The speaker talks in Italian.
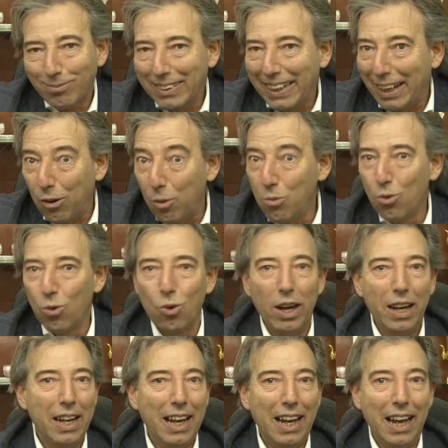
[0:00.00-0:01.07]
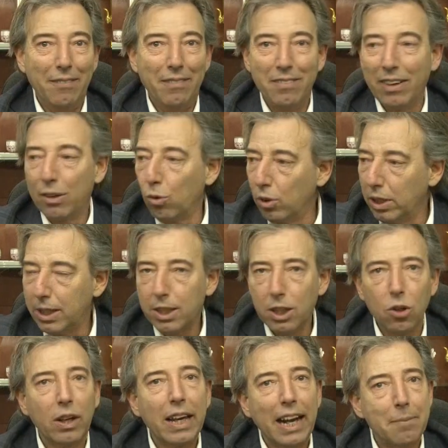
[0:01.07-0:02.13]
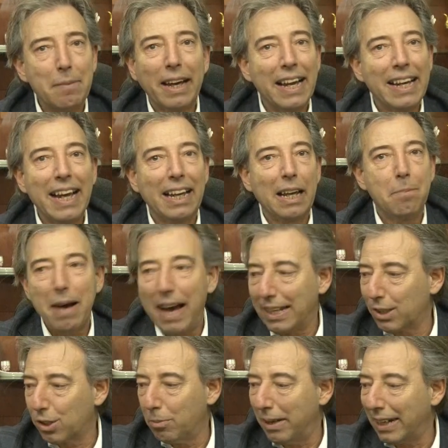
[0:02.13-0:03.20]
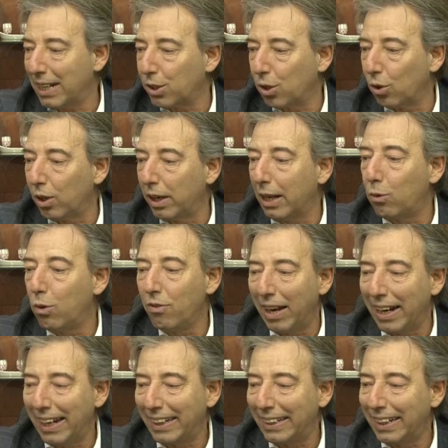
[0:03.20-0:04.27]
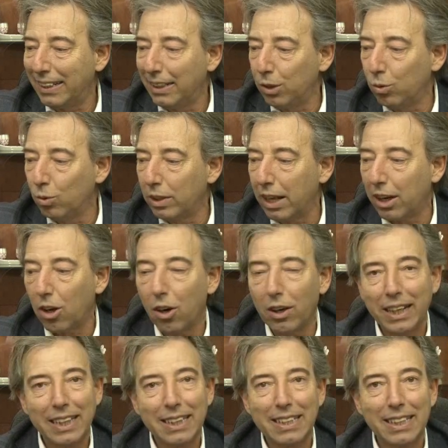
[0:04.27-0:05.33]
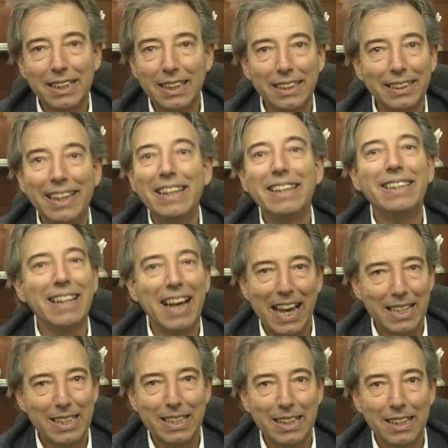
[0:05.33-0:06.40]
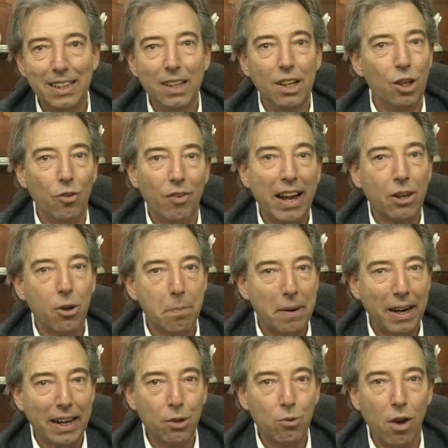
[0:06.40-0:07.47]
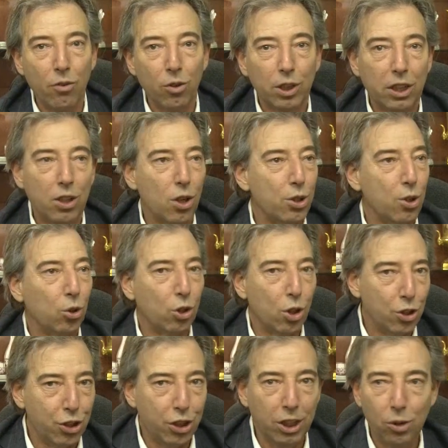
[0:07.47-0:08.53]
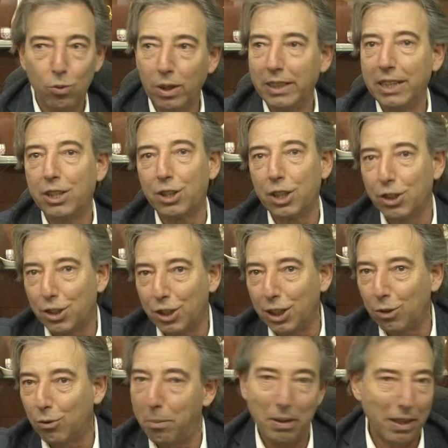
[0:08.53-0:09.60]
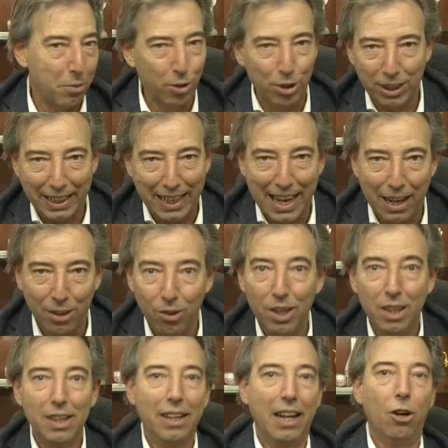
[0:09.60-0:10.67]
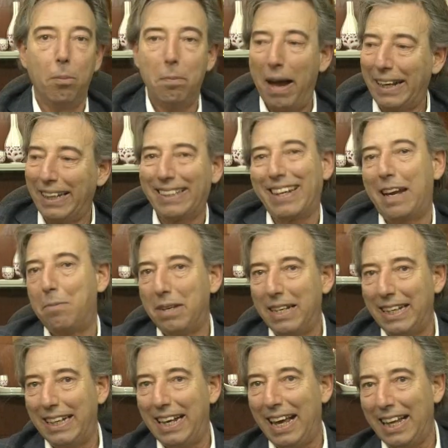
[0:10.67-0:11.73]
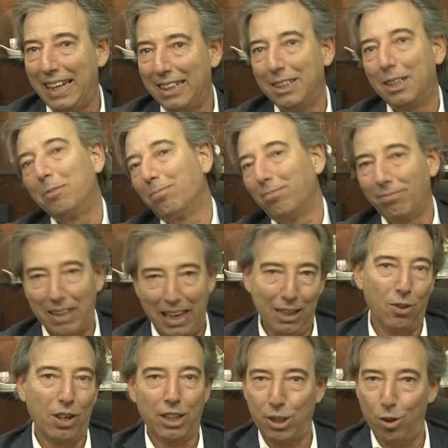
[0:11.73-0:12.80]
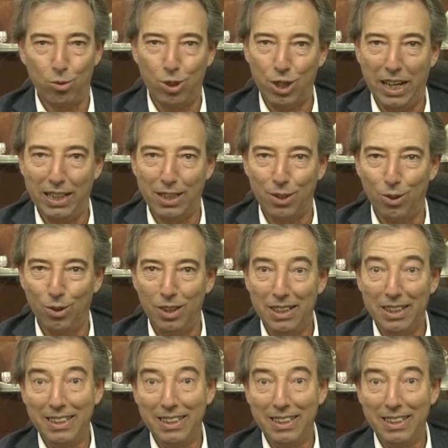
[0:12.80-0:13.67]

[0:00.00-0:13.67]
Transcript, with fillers: che comunque avevano un listino che era magari anche basso, ma adesso l'equivalente di un Rolex eh, dei Just, lo vai a comprare nuovo ti costa 8,5, 10,5, parliamoci chiaro, e lo paghi 6.000, allora c'ha un senso.